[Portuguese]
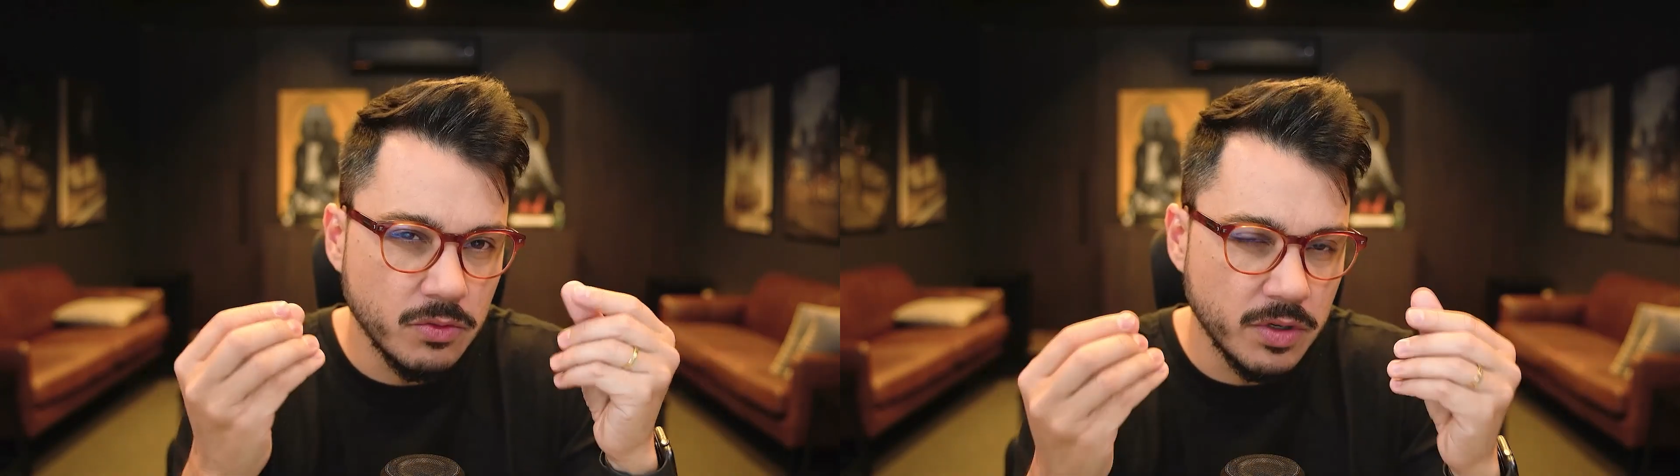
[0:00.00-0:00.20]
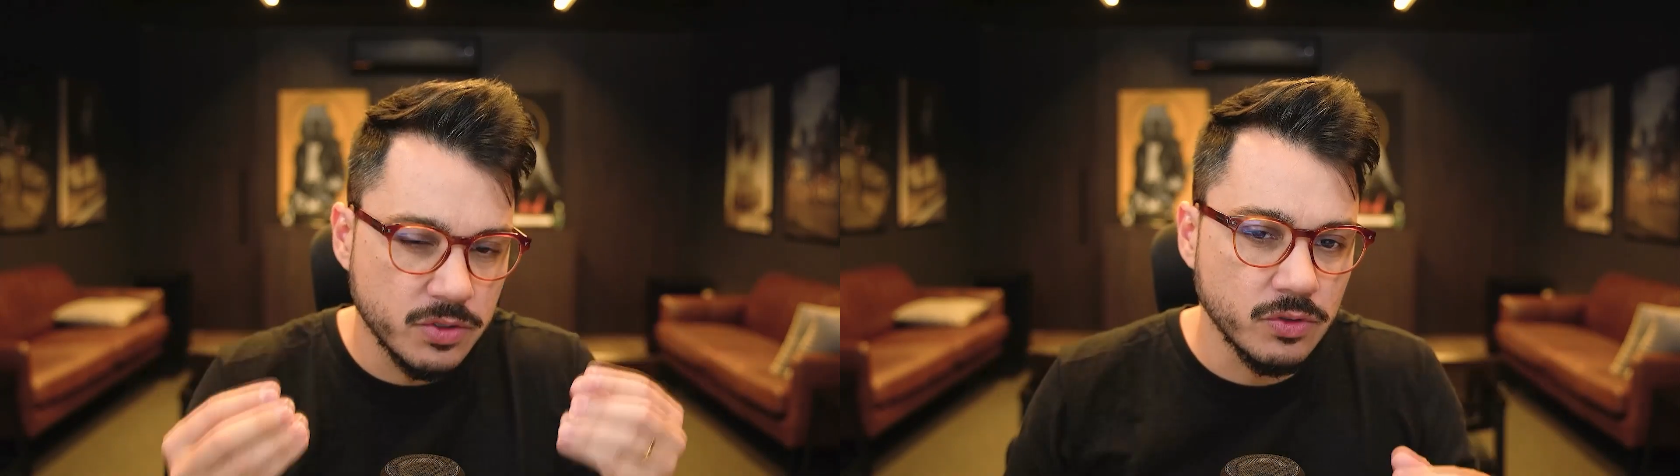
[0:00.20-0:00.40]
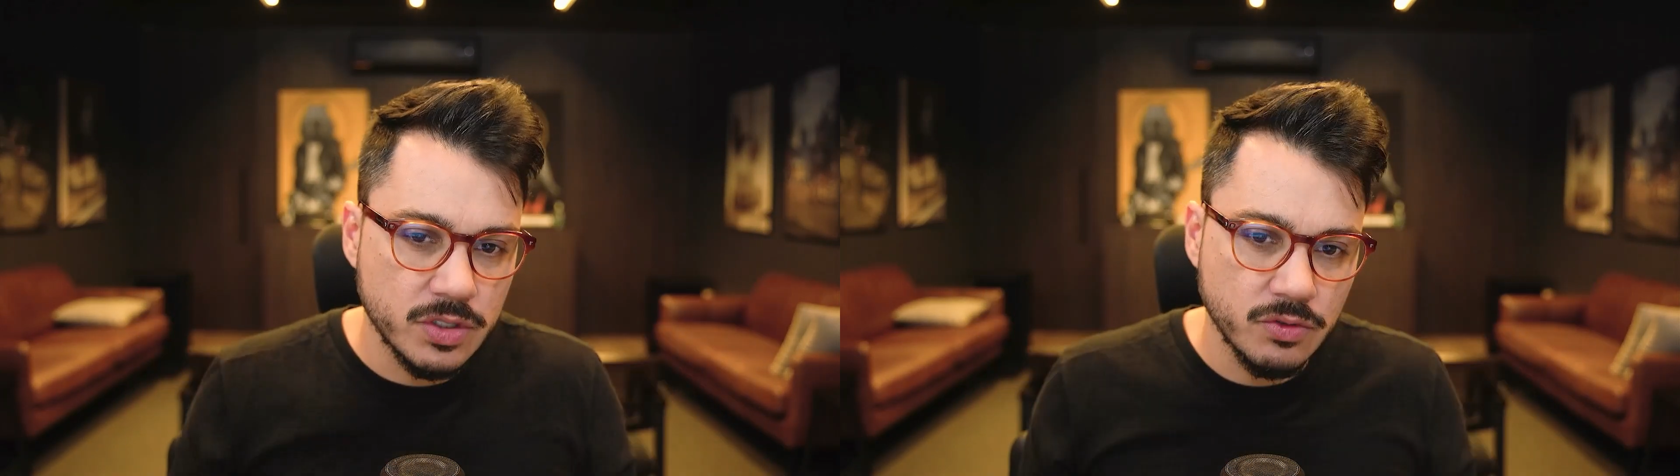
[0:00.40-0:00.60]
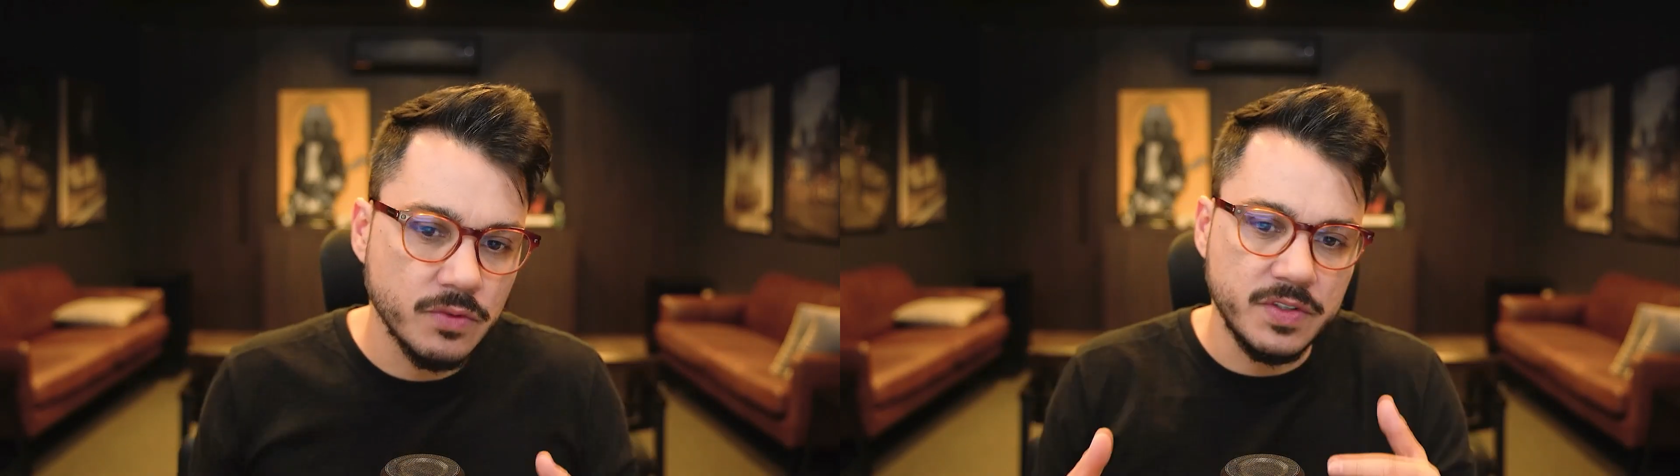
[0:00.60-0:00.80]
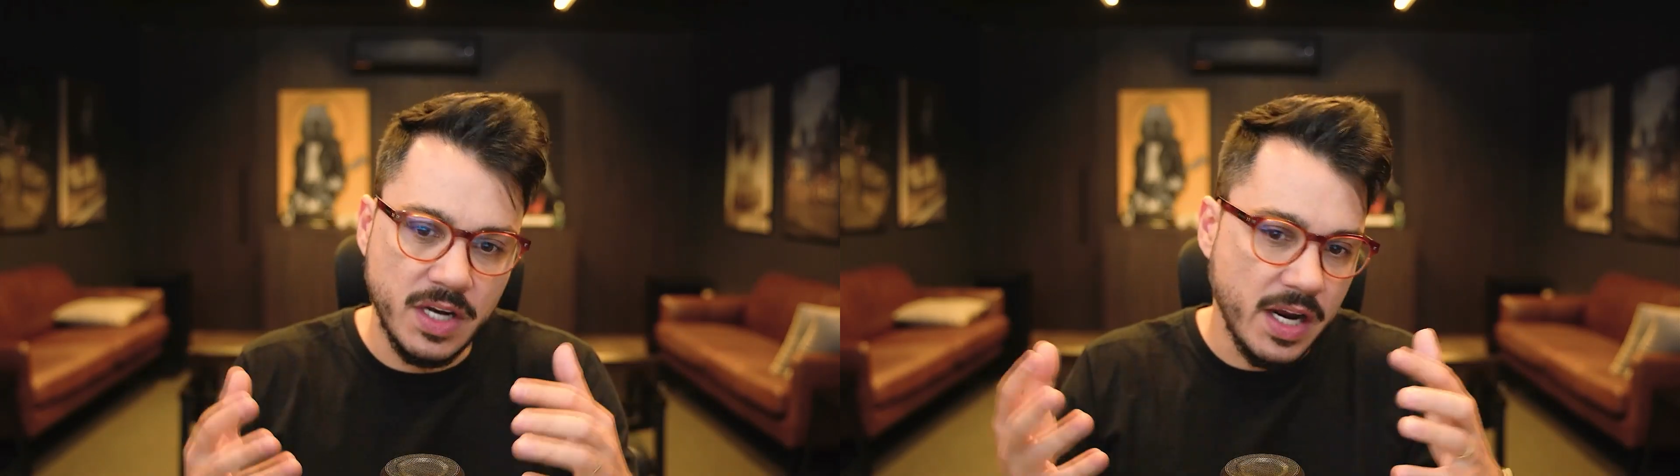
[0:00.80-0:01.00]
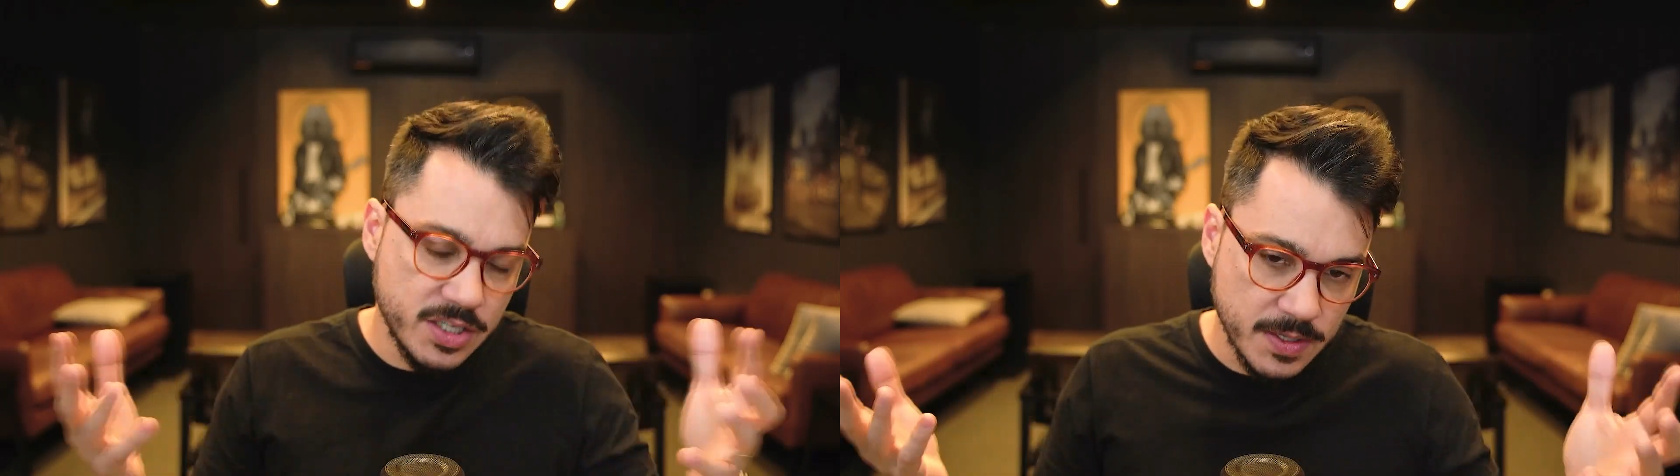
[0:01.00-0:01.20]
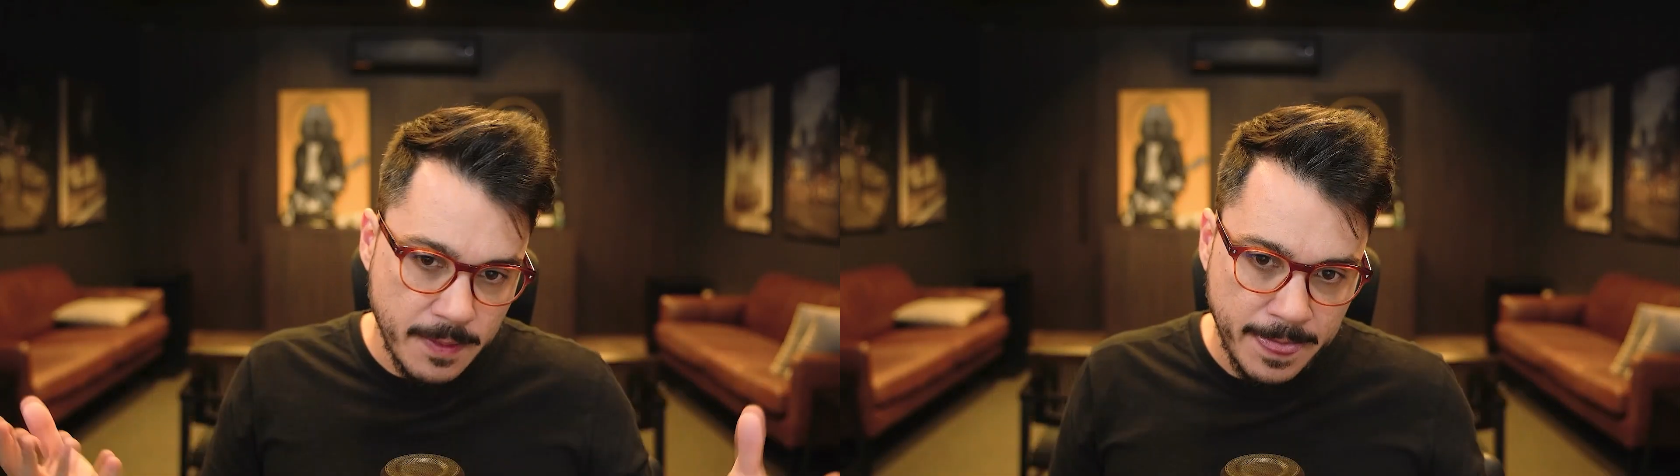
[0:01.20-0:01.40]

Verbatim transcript: com resolução suficiente,